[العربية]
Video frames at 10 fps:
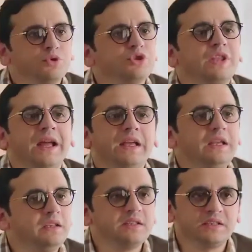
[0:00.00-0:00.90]

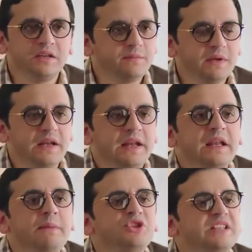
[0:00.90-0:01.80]
مستحيل تستلفي مني
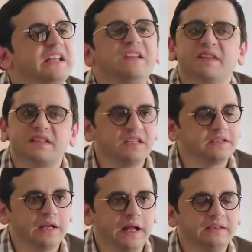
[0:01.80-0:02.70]
لان انا مش هسلف
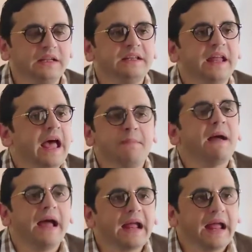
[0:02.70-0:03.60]
استيكتي لحد لان
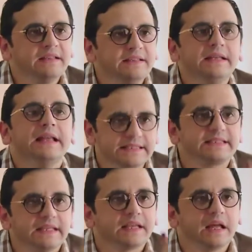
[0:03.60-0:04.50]
اهم حاجه عندي
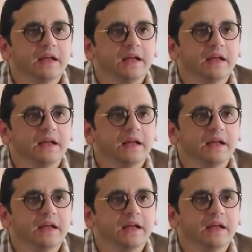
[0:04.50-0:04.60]
الاستيكه